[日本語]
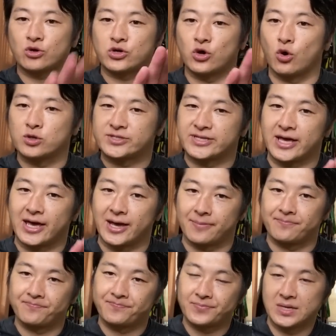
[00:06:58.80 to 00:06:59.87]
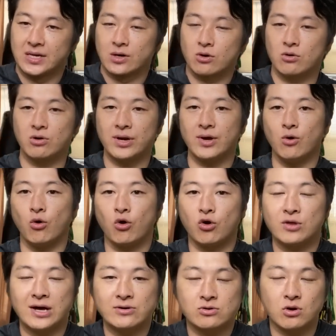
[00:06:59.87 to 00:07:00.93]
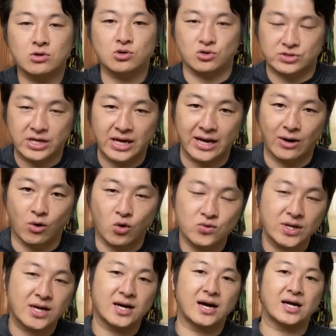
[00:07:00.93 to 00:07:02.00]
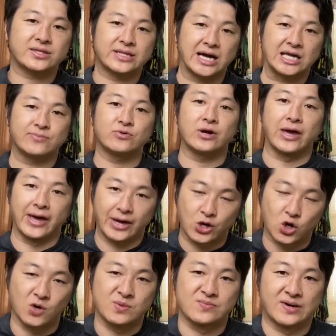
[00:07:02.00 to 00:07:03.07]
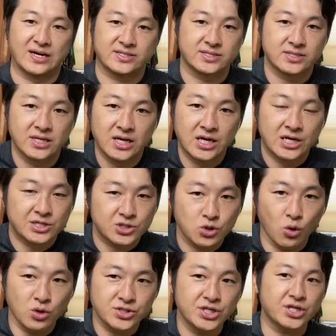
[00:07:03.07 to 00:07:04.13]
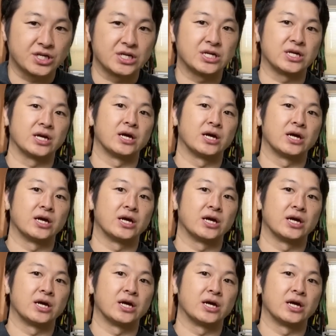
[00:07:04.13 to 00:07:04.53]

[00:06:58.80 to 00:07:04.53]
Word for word: 矯正、これを行うことでお腹がだいぶへっこみます。正直